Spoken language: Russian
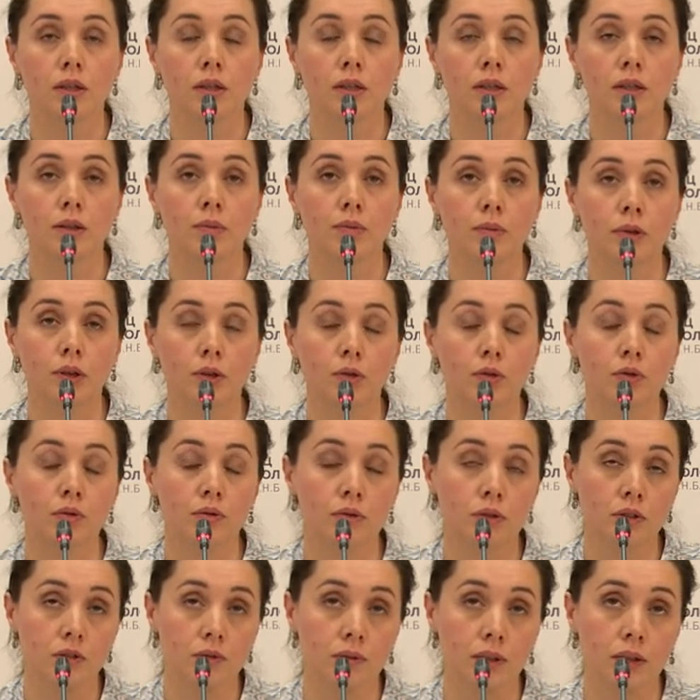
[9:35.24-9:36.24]
имеют
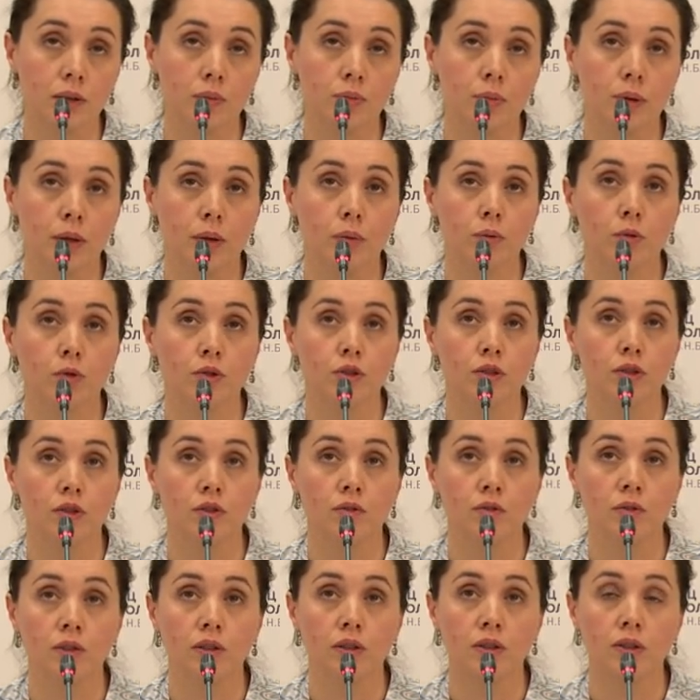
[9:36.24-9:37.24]
свои
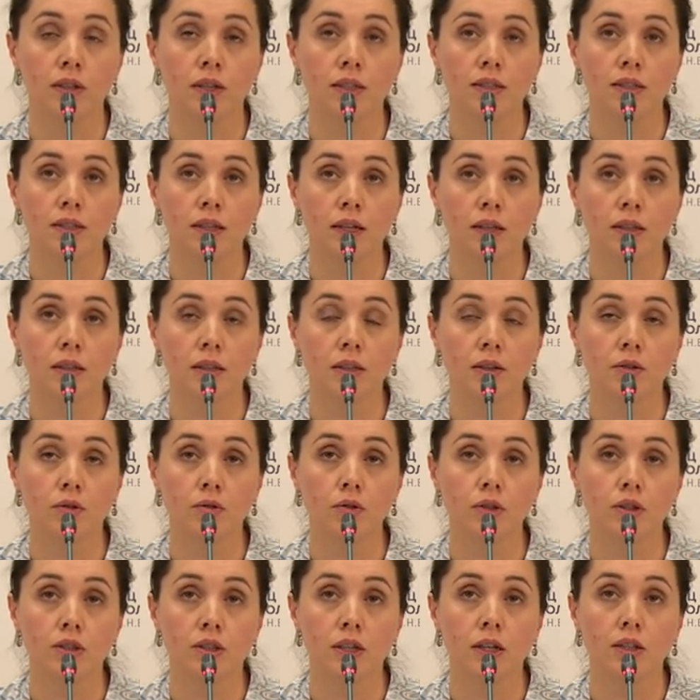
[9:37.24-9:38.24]
преимущества и недостатки, но
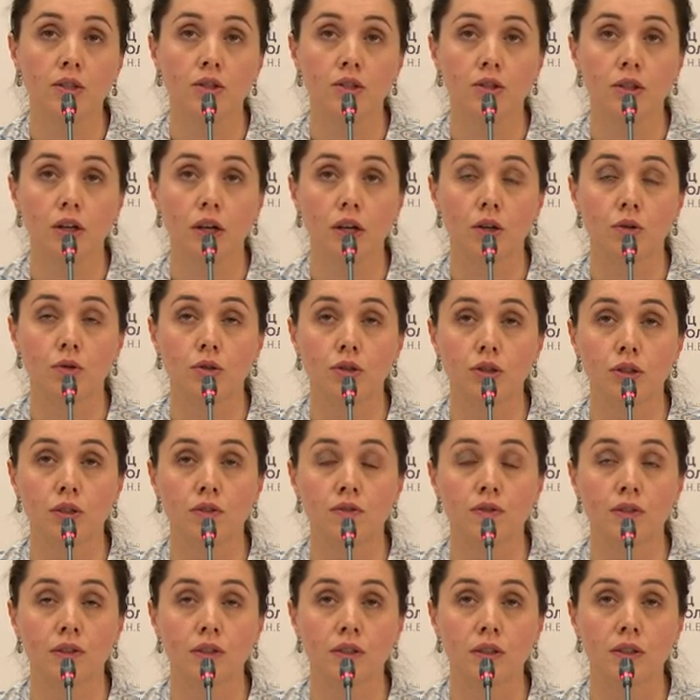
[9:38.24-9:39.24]
достаточно хорошая
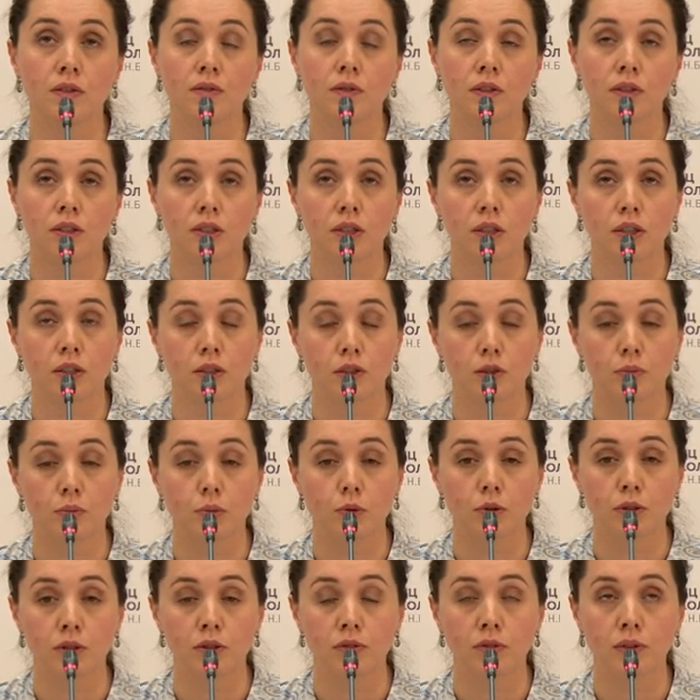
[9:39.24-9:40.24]
эффективность их
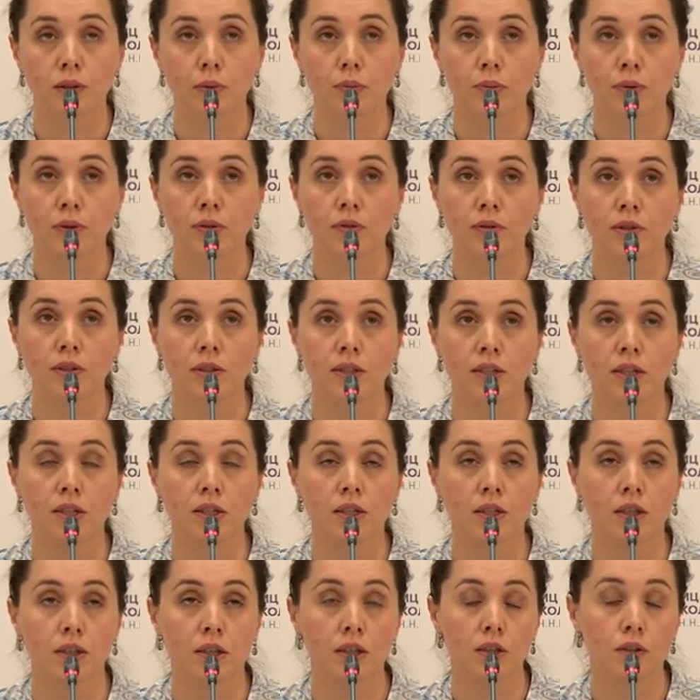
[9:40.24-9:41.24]
использования при
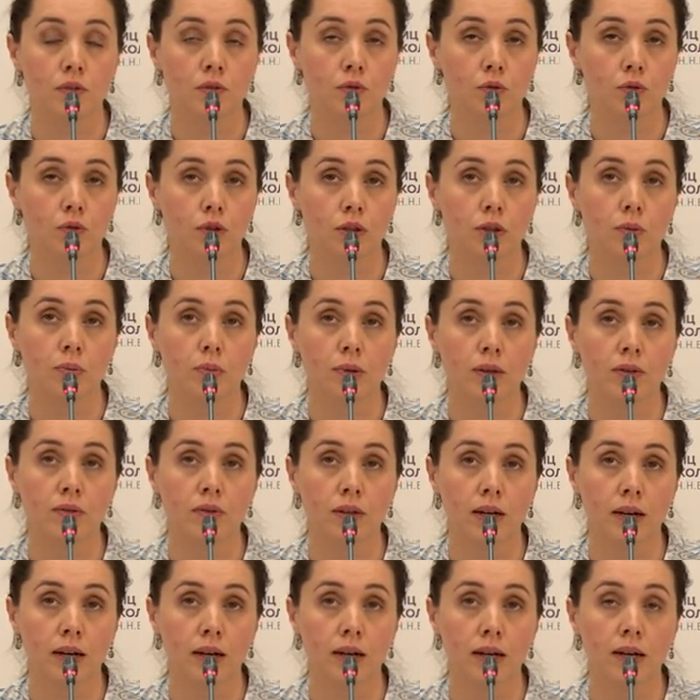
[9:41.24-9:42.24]
введении их
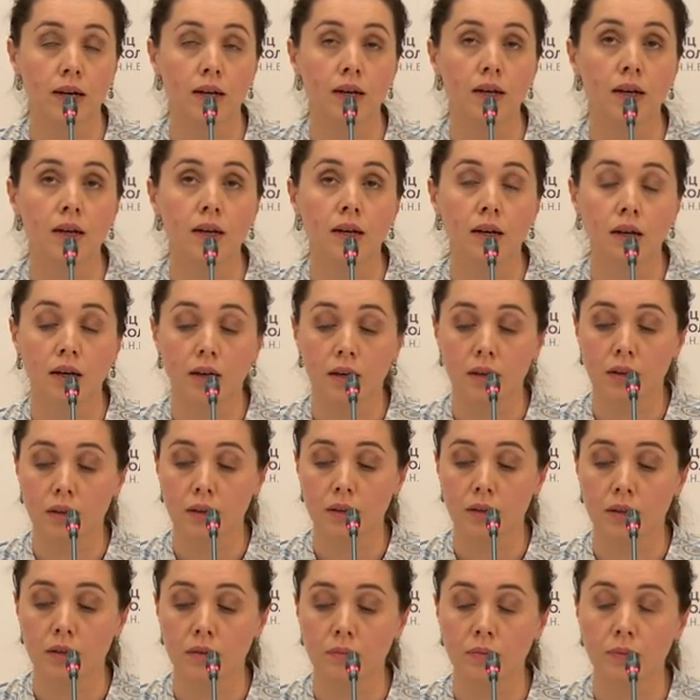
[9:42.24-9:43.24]
внутриплеврально.
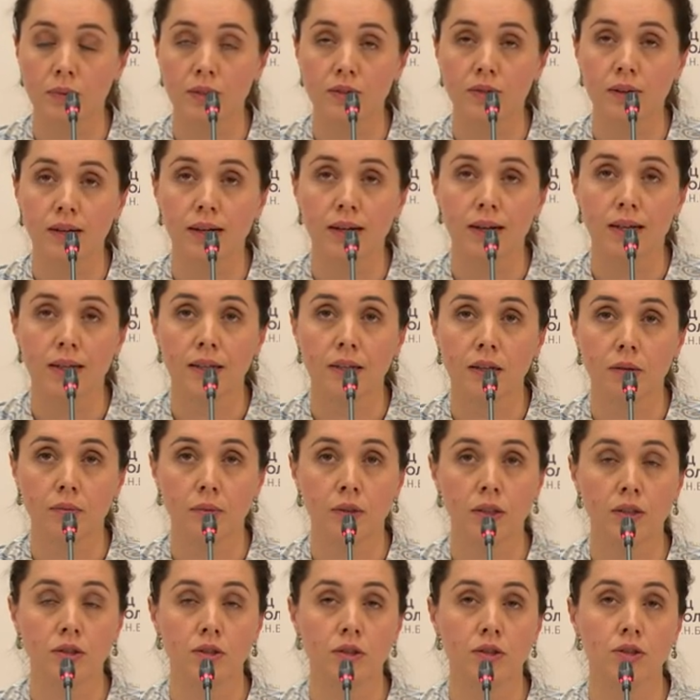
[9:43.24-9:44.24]
Позволяет нам
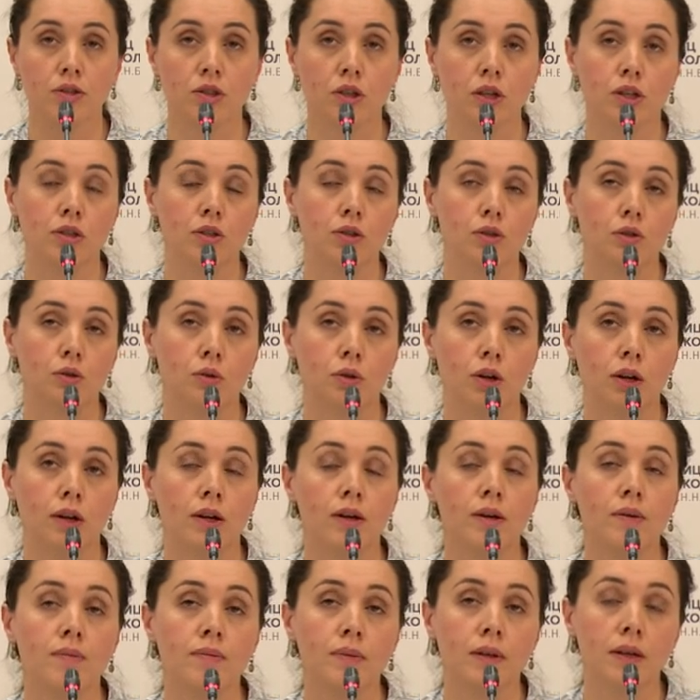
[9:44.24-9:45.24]
достичь контроля
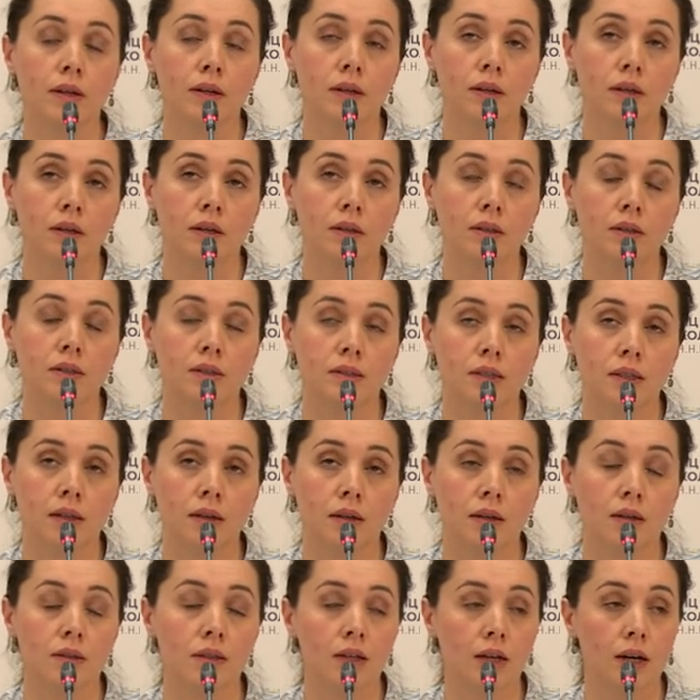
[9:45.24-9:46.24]
за
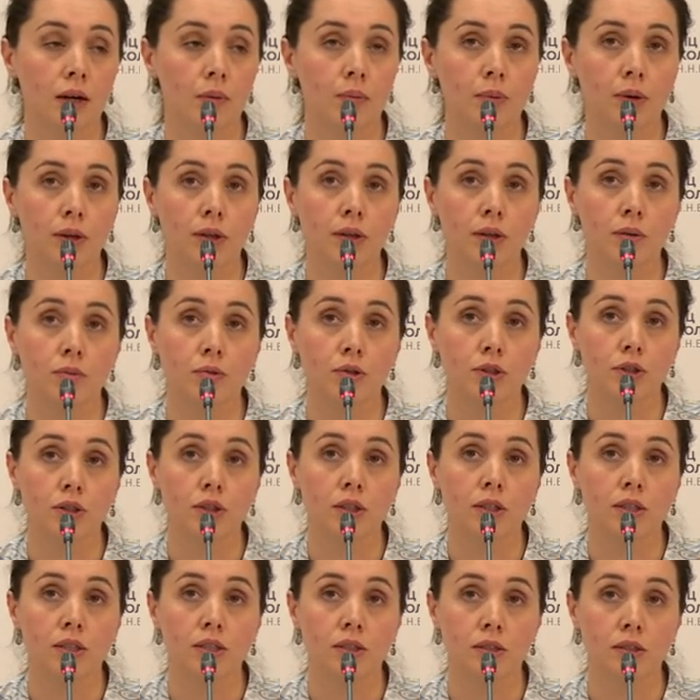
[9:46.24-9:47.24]
накоплением
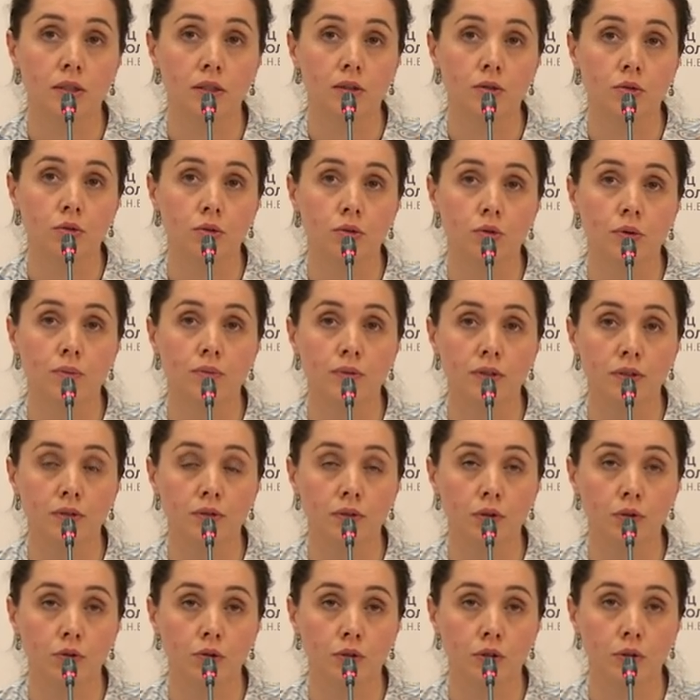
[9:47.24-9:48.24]
жидкости до
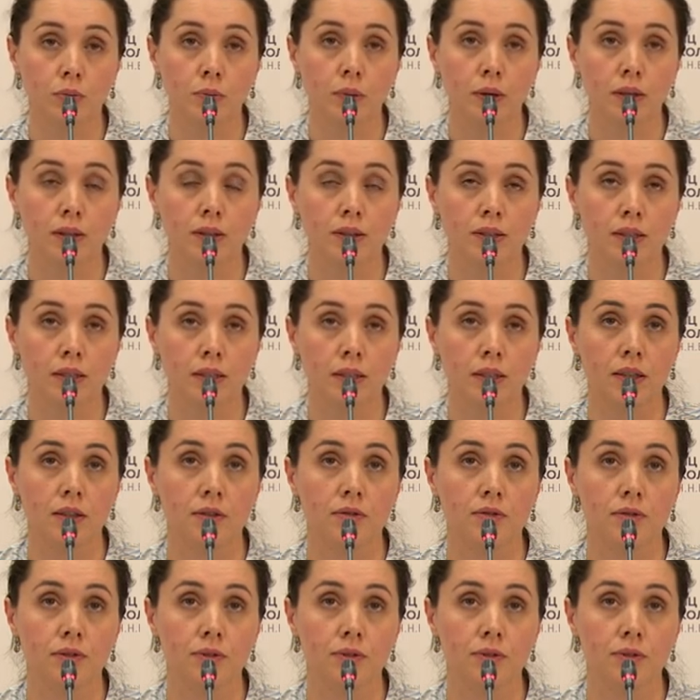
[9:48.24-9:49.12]
90%.